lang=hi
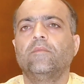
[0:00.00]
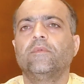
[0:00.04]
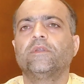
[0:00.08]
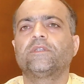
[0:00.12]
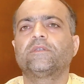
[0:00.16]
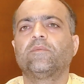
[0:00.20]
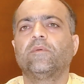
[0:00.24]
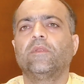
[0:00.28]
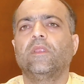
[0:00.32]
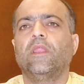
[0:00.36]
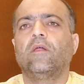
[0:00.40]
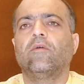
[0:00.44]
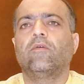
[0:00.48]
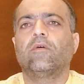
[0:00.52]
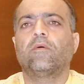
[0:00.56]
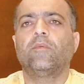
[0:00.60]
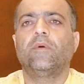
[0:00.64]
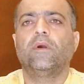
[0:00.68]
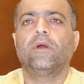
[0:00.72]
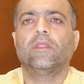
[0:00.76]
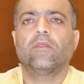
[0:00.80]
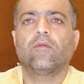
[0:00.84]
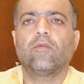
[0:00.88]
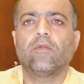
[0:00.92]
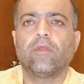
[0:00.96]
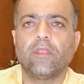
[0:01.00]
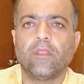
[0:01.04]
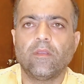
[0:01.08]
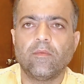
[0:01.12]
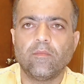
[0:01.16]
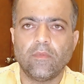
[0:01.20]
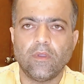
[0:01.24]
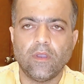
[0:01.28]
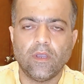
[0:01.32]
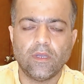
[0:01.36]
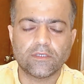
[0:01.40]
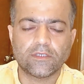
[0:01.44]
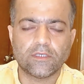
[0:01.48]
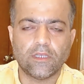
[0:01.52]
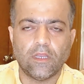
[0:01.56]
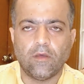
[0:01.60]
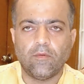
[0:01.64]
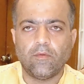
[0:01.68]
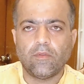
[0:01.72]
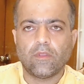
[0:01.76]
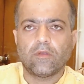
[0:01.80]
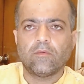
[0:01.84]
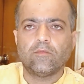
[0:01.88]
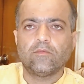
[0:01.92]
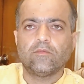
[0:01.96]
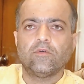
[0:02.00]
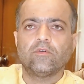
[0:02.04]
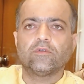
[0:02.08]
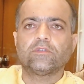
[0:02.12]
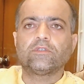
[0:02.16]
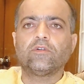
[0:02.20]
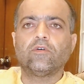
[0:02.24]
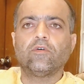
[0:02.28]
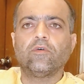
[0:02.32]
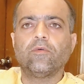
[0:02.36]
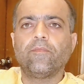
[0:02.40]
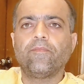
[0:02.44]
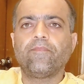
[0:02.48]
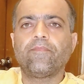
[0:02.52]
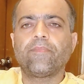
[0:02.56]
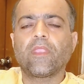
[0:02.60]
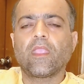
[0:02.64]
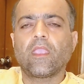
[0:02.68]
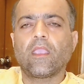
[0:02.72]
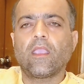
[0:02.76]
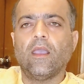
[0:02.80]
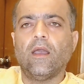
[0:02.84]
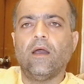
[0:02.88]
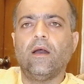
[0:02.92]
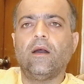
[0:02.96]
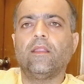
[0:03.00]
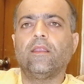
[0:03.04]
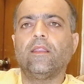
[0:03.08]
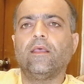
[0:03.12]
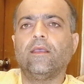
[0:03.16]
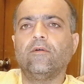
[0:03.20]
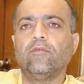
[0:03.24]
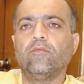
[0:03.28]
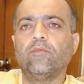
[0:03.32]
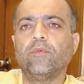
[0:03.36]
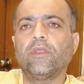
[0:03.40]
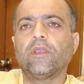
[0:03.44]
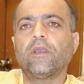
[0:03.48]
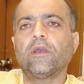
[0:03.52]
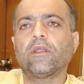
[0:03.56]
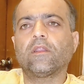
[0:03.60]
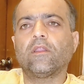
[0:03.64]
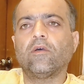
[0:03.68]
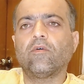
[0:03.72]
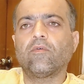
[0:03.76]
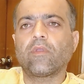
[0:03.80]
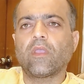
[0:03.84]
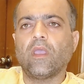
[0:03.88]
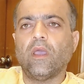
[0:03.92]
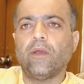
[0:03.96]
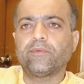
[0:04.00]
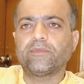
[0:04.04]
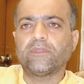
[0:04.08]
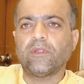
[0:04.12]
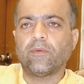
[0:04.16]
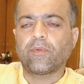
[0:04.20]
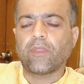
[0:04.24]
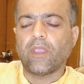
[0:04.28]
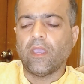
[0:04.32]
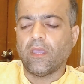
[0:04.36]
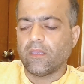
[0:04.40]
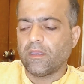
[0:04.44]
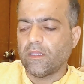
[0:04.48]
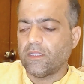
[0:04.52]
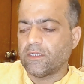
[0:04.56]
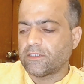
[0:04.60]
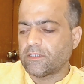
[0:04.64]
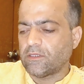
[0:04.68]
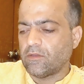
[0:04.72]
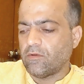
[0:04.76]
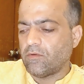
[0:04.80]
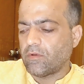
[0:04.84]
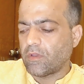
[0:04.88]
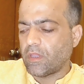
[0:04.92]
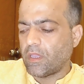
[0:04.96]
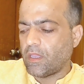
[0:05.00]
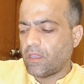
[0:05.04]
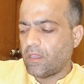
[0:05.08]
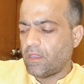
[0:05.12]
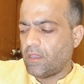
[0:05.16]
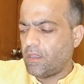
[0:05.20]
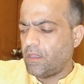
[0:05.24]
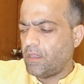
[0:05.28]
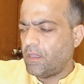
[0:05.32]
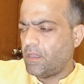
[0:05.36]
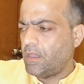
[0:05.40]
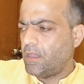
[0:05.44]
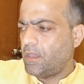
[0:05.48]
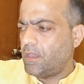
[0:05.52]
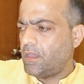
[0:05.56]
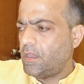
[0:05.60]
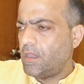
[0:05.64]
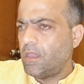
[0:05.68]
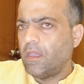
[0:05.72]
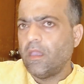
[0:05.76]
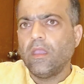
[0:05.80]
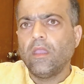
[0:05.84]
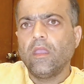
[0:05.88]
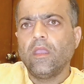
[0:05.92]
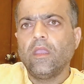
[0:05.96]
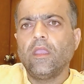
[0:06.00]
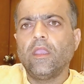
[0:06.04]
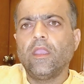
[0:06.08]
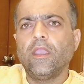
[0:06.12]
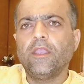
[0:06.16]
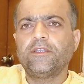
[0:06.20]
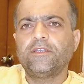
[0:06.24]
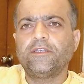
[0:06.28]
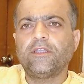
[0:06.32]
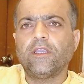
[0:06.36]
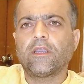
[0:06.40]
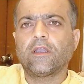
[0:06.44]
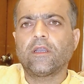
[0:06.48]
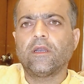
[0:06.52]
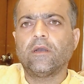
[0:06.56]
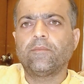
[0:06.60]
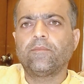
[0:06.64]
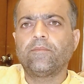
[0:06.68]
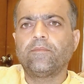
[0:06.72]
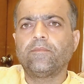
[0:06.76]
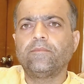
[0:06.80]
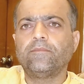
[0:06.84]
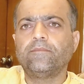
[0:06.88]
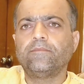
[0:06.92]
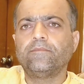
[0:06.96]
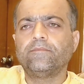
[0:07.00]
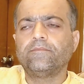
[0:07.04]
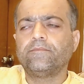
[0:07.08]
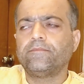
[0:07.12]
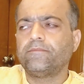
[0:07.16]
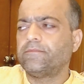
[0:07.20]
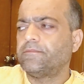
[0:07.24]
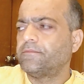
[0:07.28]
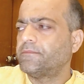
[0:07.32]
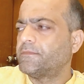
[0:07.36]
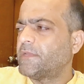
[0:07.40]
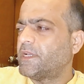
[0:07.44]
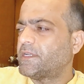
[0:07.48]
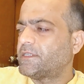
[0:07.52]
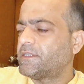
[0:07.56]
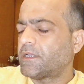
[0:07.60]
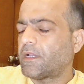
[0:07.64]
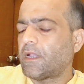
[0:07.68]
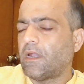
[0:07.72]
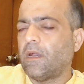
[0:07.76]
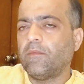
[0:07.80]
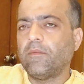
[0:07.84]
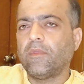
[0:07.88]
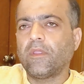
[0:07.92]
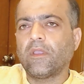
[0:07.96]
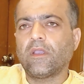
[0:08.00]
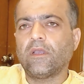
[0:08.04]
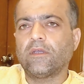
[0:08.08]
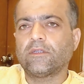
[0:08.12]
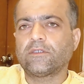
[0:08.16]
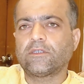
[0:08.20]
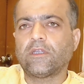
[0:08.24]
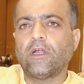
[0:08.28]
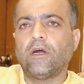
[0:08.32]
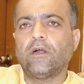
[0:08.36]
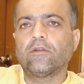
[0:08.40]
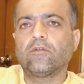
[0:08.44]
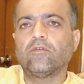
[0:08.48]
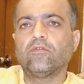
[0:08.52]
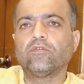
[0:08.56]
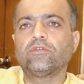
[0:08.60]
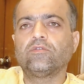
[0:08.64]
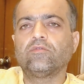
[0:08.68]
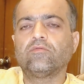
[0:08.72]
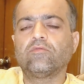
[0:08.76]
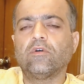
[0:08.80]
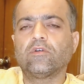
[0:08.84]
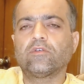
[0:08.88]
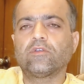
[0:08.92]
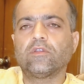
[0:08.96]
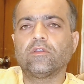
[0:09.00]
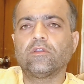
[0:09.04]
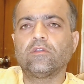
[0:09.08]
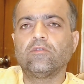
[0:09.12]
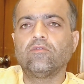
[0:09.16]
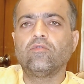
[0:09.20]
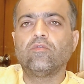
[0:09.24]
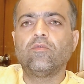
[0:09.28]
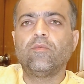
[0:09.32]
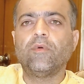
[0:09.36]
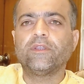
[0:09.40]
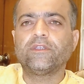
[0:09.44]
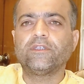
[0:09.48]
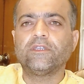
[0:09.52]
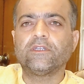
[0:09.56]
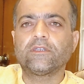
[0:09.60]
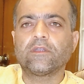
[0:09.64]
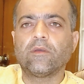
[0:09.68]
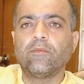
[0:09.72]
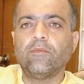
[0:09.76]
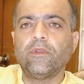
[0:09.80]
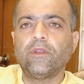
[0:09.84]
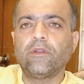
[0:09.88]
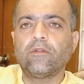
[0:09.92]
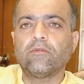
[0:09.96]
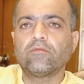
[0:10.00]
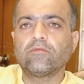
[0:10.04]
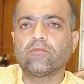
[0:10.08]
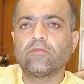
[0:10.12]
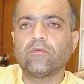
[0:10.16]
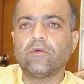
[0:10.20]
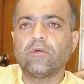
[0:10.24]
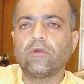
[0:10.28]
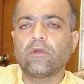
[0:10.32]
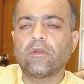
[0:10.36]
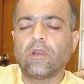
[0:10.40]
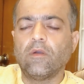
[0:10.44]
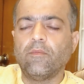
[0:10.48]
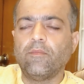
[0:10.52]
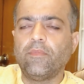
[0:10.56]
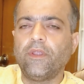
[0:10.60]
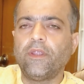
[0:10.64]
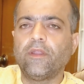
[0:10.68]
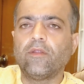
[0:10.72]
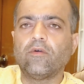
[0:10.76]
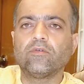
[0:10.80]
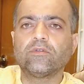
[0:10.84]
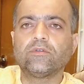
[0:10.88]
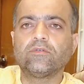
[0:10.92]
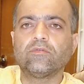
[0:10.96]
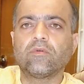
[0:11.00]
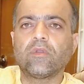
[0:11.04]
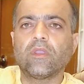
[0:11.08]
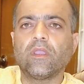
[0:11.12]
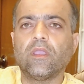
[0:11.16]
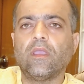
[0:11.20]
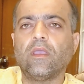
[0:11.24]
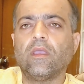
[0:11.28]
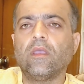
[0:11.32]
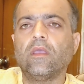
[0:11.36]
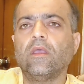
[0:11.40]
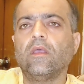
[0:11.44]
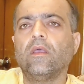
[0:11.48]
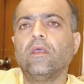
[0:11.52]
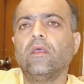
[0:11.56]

दोस्तों क्या हाल है उम्मीद करता हूँ कि आप सब से होंगे एशिया कप जैसे का स्टार्ट हो चुका दो मैचेस कम्प्लीट कम्प्लीट हो चुके हैं